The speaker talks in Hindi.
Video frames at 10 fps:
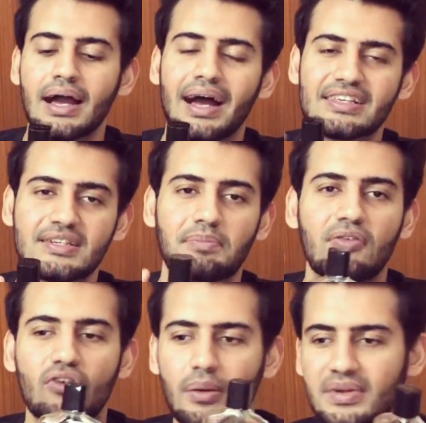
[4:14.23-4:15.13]
एंड इसकी
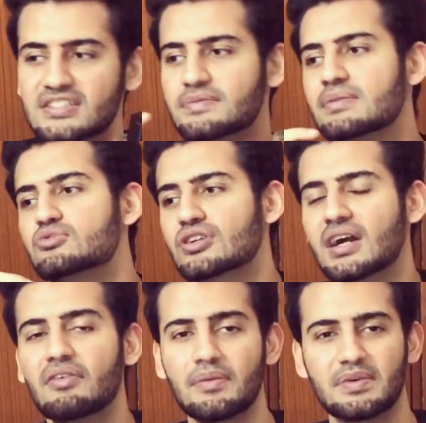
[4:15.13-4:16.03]
परफॉर्मेंस भी मुझे
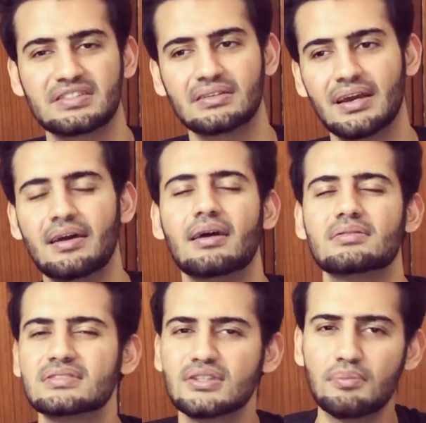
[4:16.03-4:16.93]
काफ़ी पसंद है
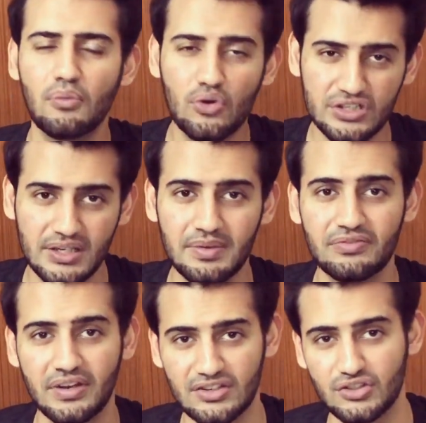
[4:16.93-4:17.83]
जब मोस्टली मैं इस
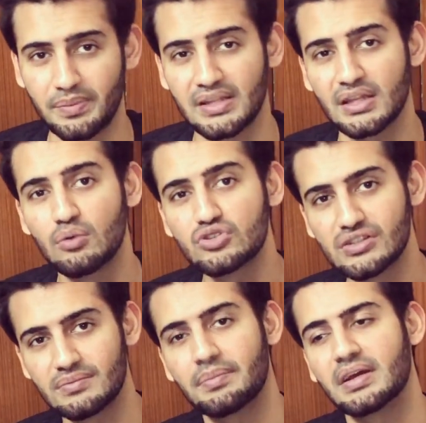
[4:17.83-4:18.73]
फ्रेग्रेंस को पहनता हूँ
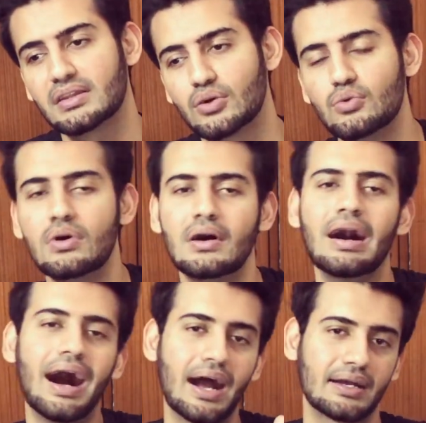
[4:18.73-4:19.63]
जिम में पहनता हूँ
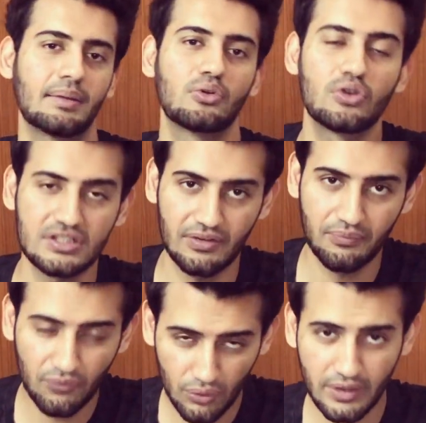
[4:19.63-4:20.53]
अगर आप लोग को इसका
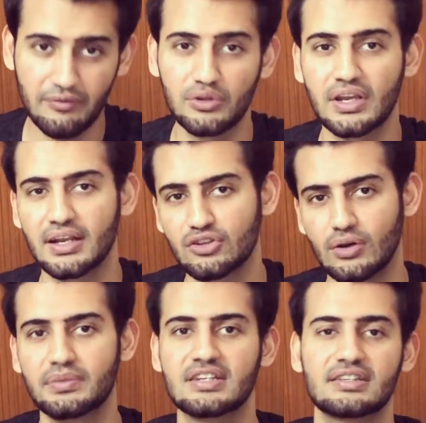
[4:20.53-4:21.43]
फुल रिव्यू देखना है तो
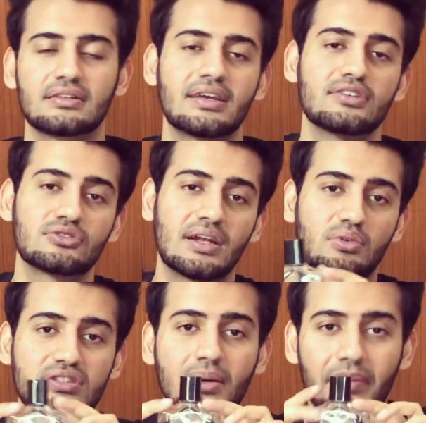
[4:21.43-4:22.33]
आप देख सकते हैं सो दैट
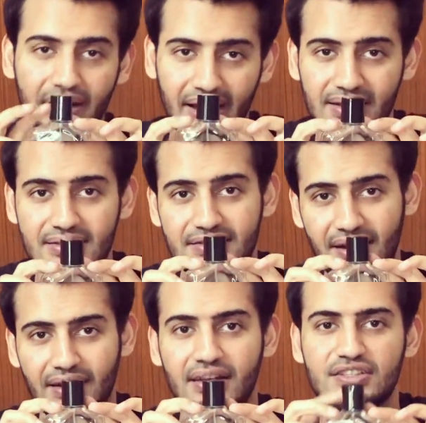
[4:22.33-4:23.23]
वॉज नंबर नाइन
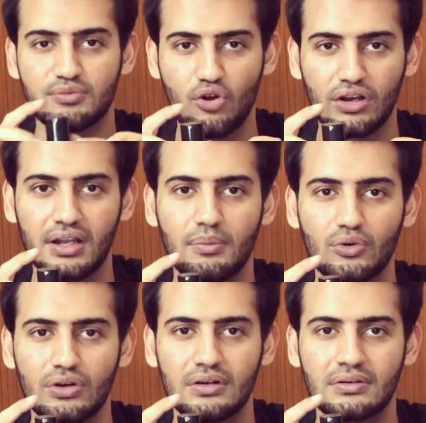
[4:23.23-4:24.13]
जहरा वो
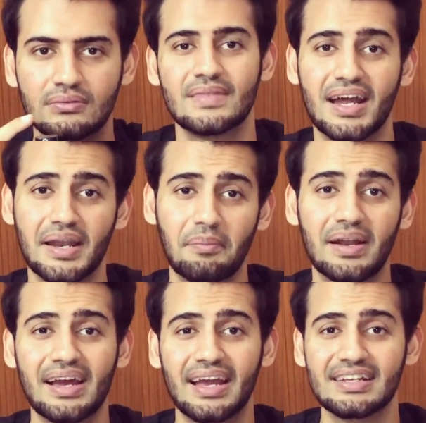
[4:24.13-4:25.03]
कोलम्बो नंबर
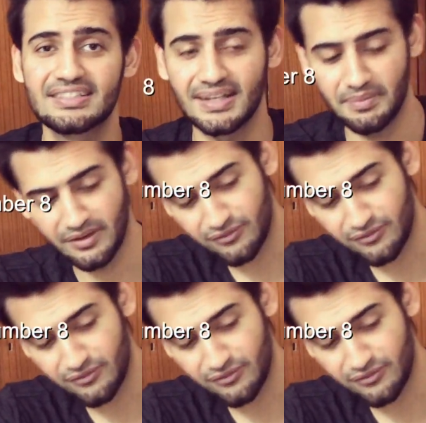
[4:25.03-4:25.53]
नाइन इज कमिंग